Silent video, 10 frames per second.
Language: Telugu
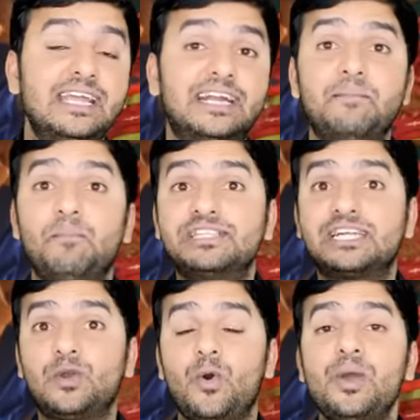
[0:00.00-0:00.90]
ఇక్కడ
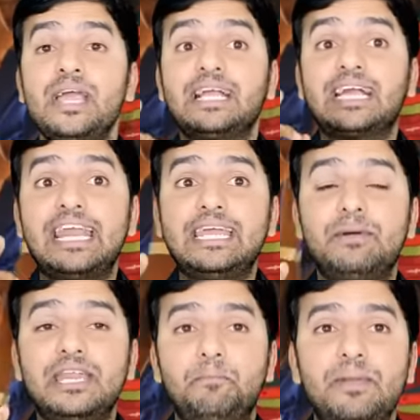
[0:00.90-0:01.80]
మొదట్లో కరీబ్
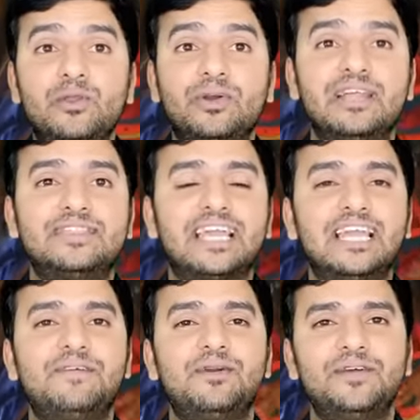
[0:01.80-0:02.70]
అనే పేరు గల
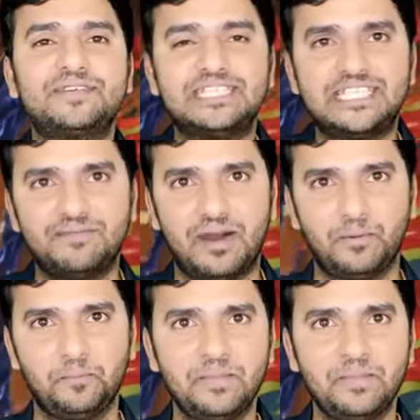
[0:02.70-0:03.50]
తెగల వాళ్ళు నివసించేవారు